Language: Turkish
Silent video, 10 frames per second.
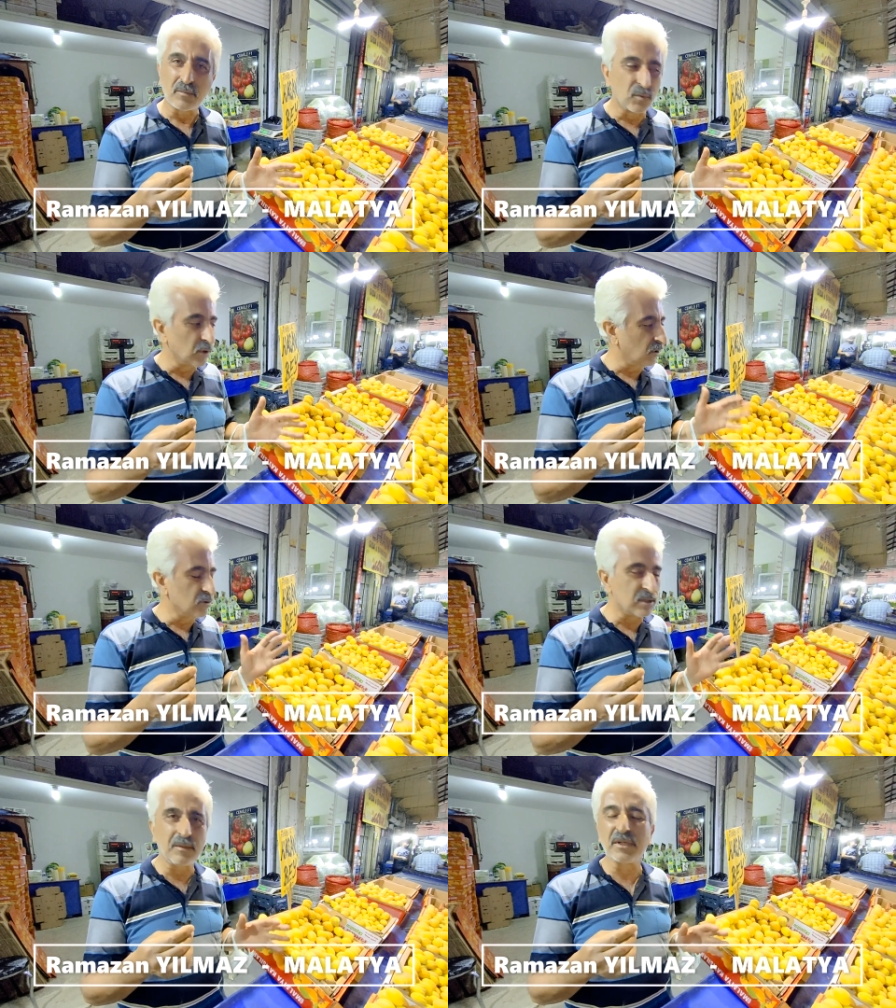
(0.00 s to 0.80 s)
Buna
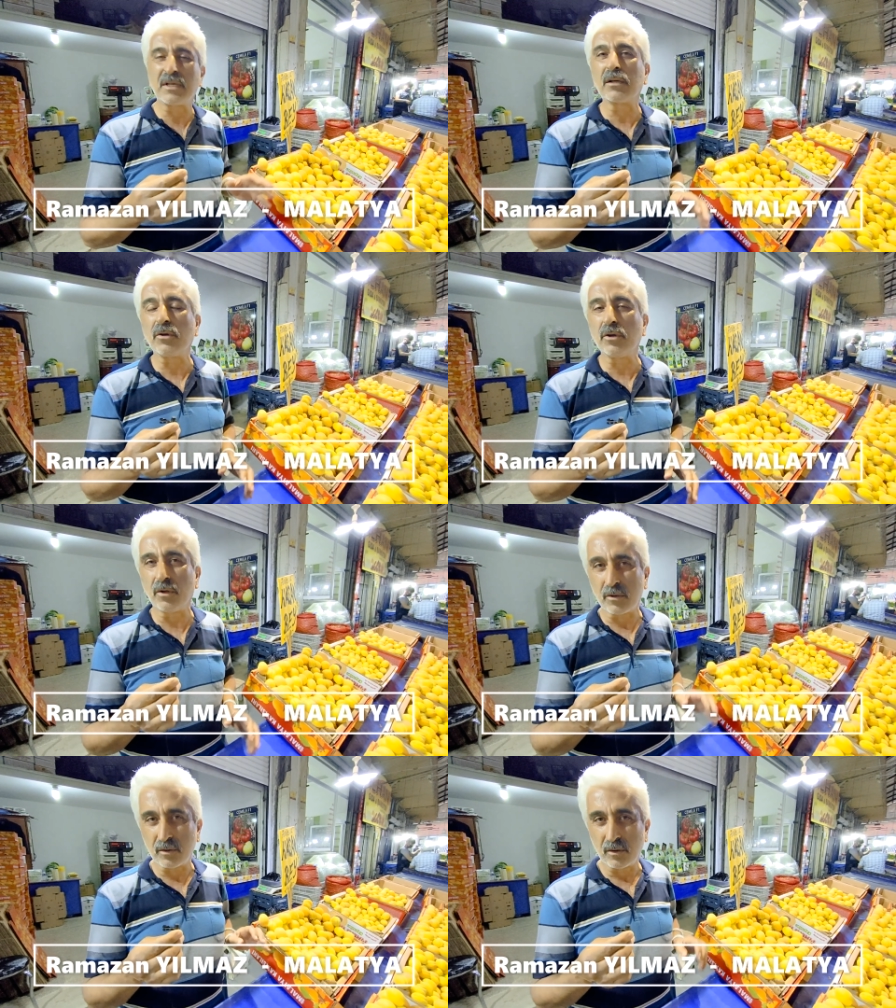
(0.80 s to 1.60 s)
özel bir kargo
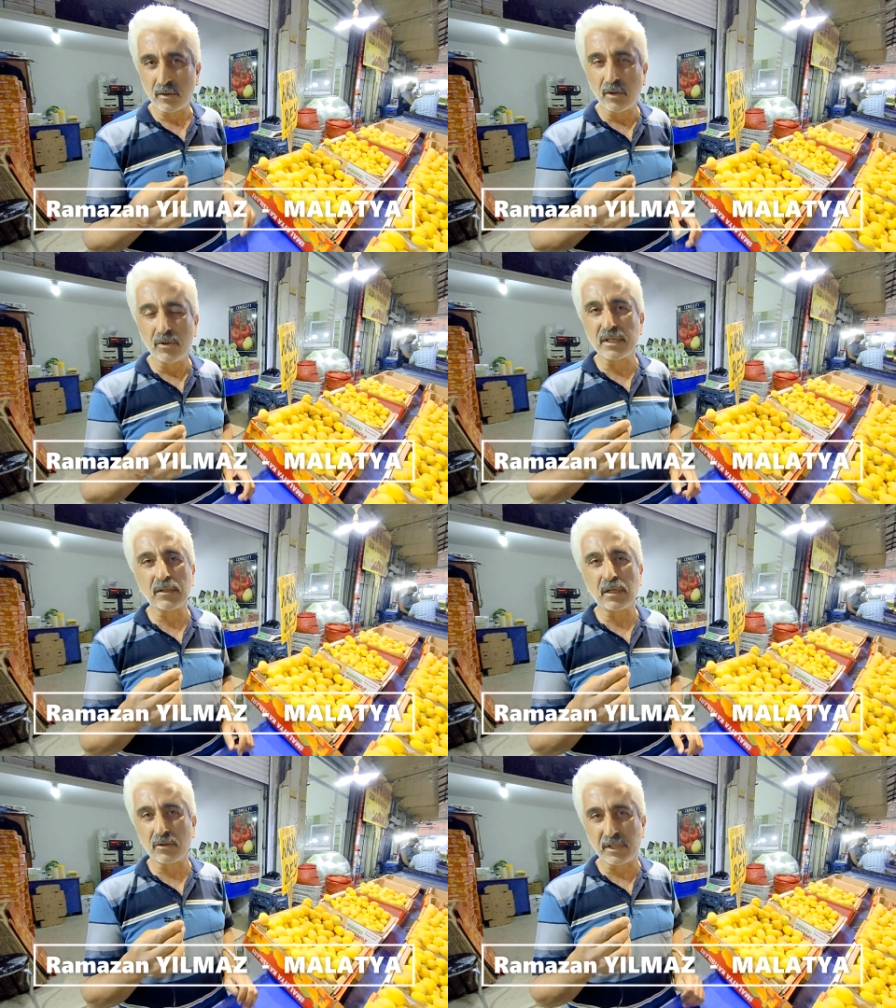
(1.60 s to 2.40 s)
yok. O
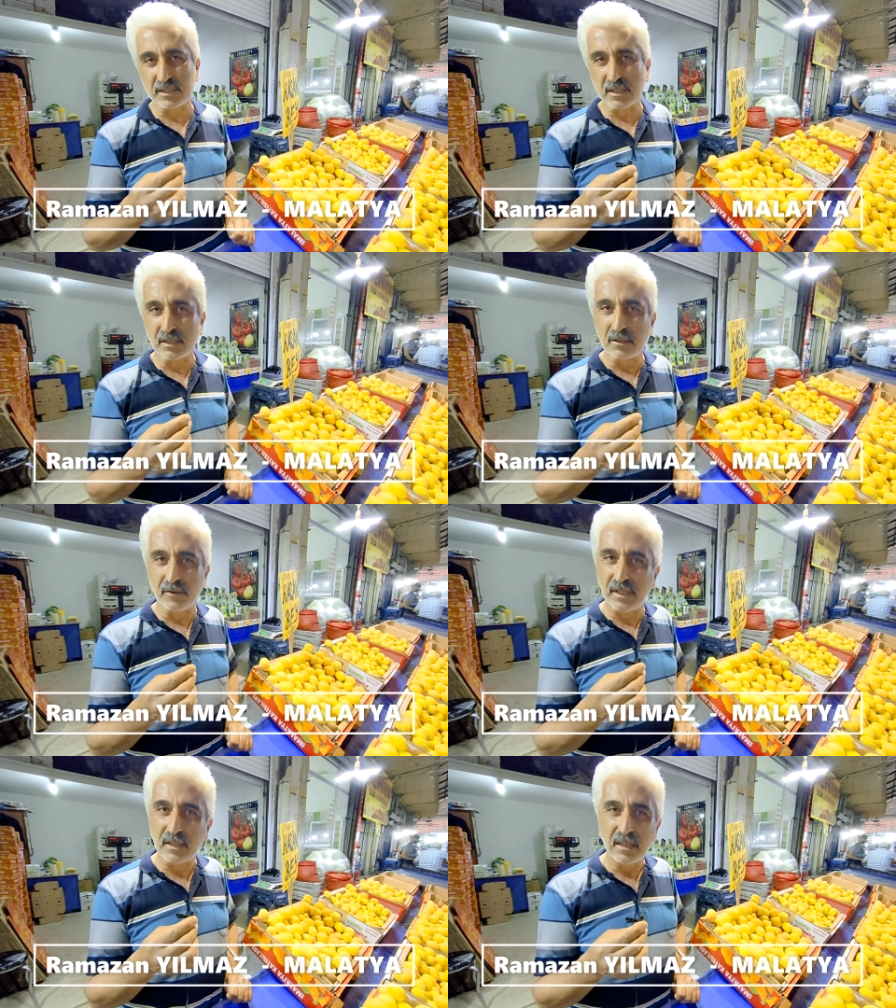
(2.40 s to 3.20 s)
yüzden kargoda sıkıntı var.